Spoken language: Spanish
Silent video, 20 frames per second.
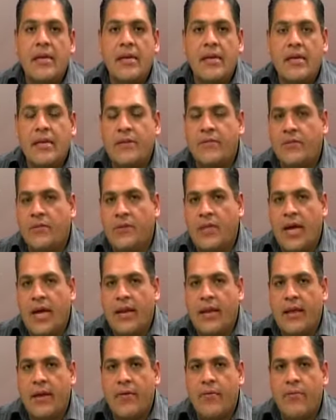y
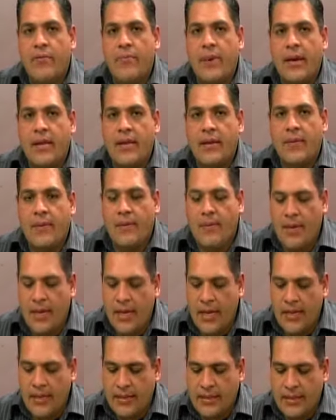disfrutar de un par de
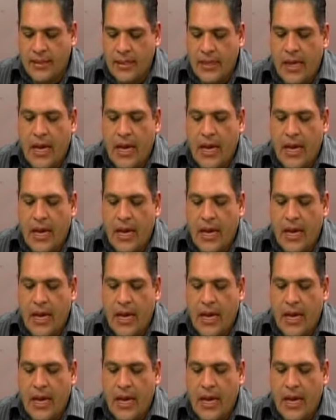bebidas.